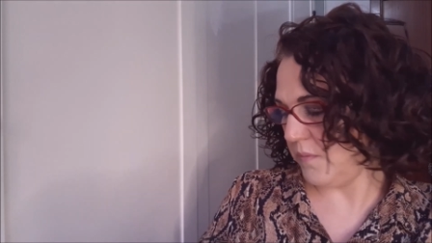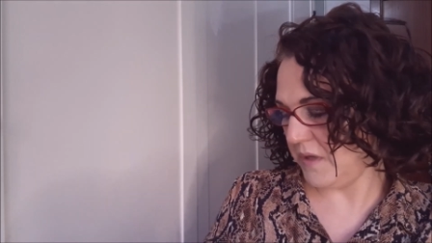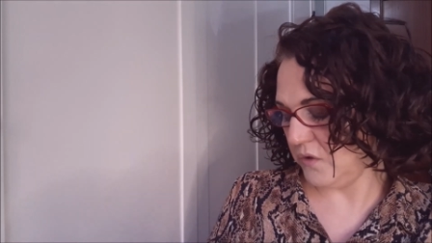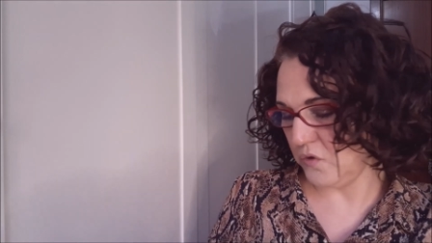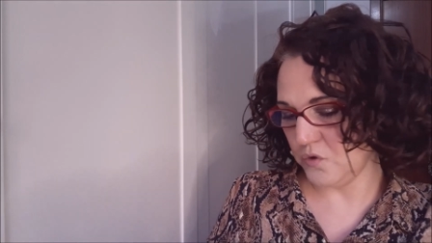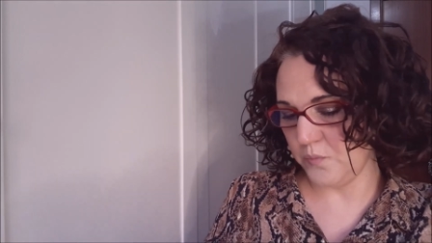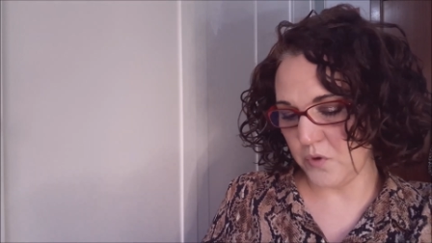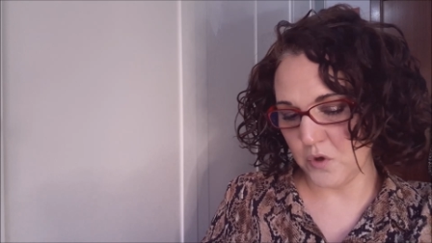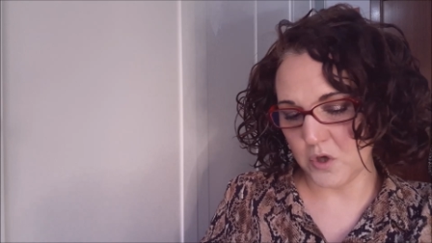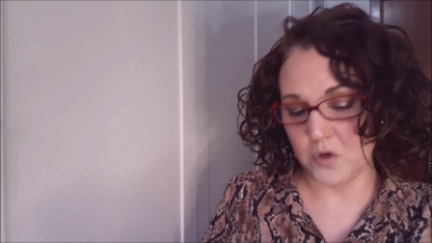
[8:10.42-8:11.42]
momento,
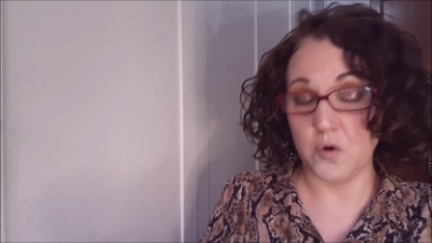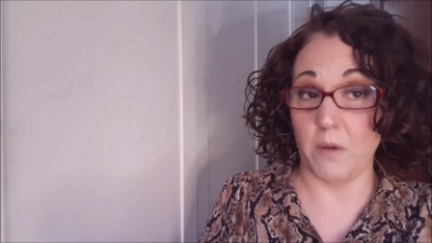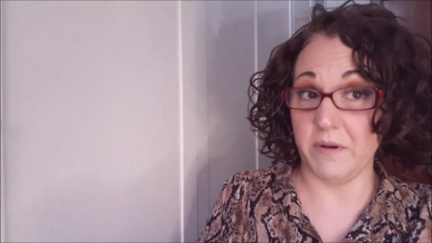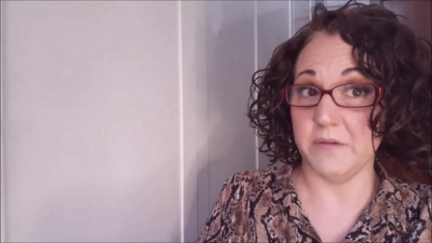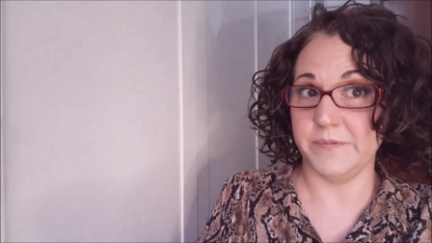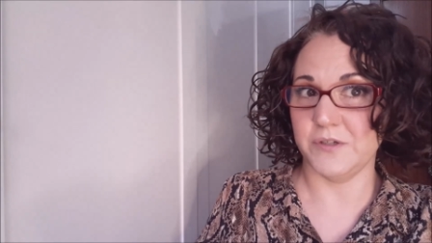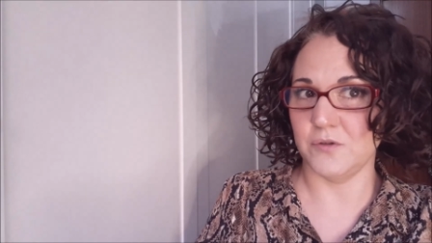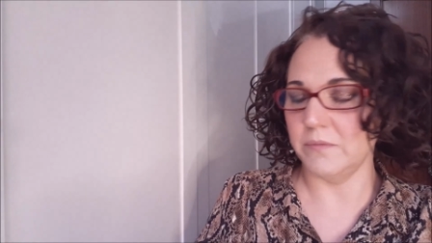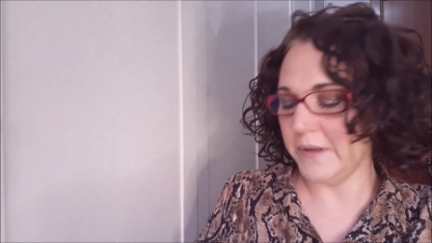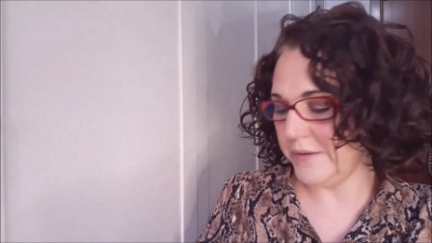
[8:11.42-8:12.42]
supongo que lo habréis
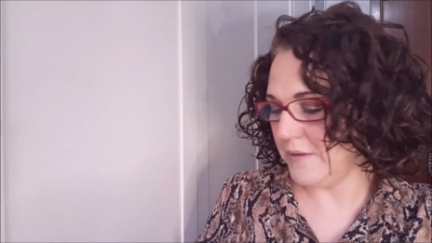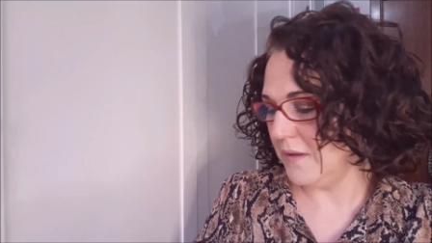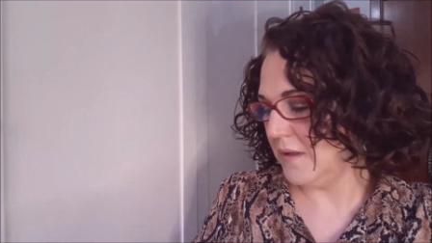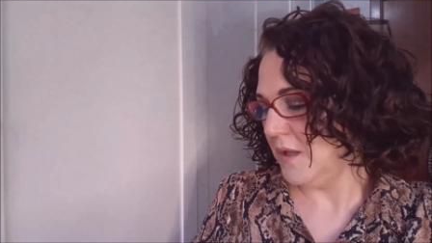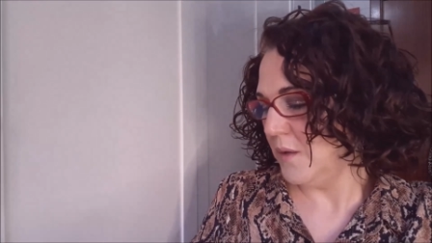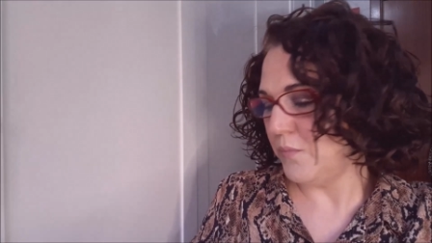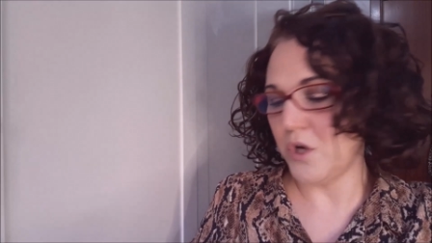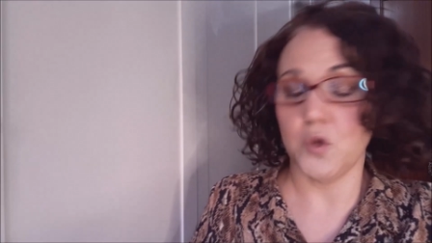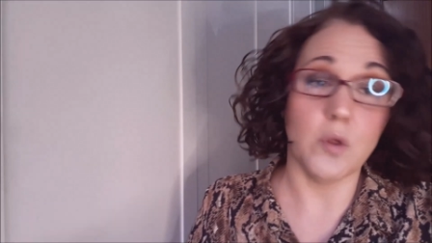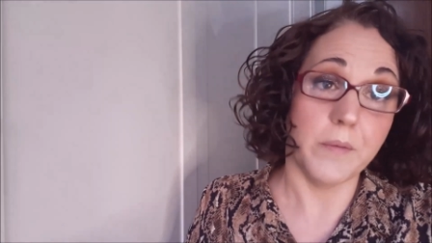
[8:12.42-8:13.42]
visto bien,
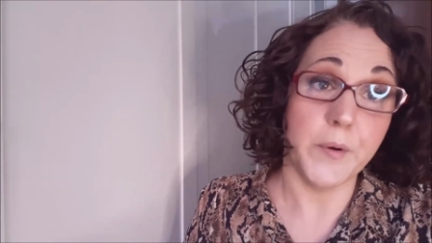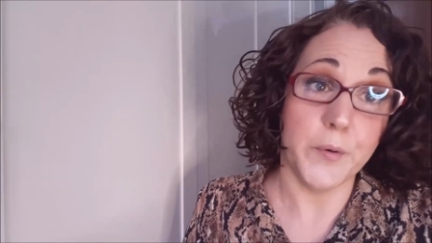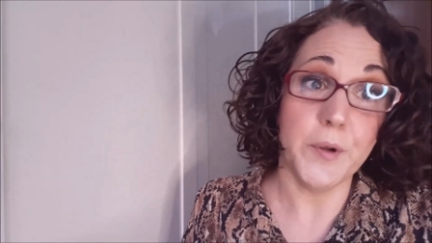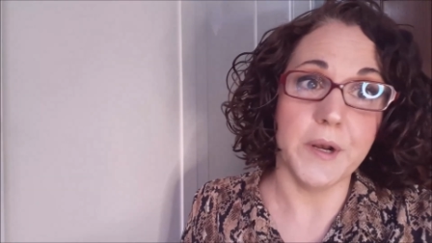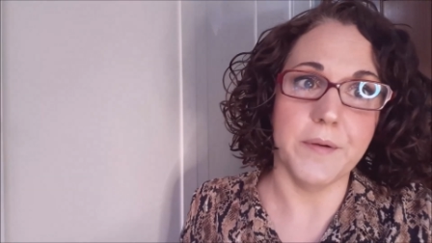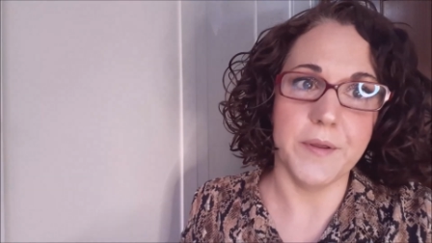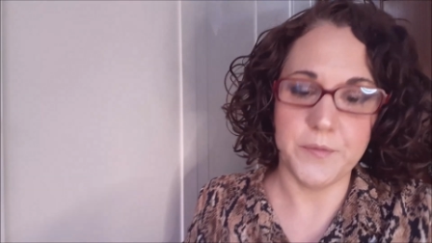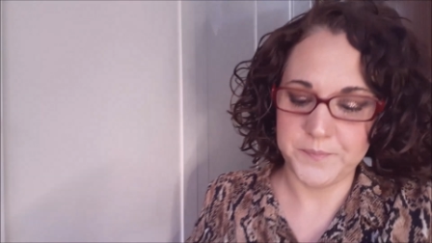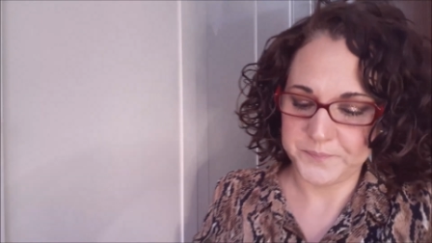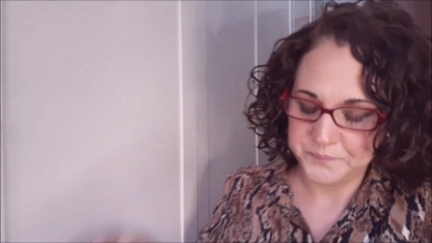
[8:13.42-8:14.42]
porque todavía no lo he grabado.